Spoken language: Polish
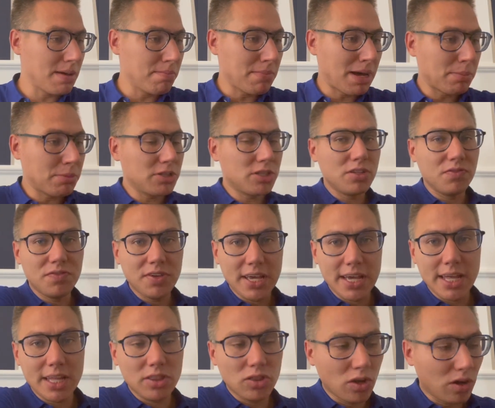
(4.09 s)
Mamy
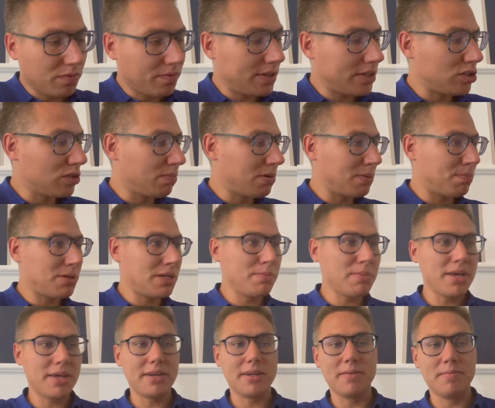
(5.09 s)
dwie nowe super
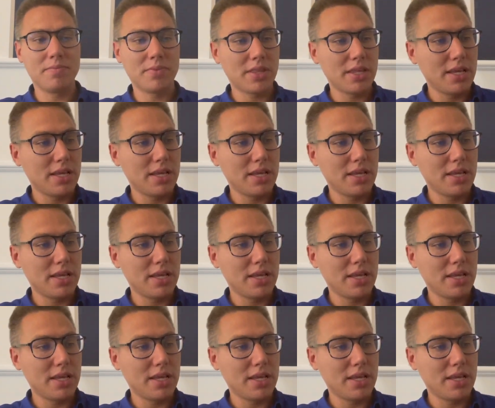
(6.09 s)
premiery.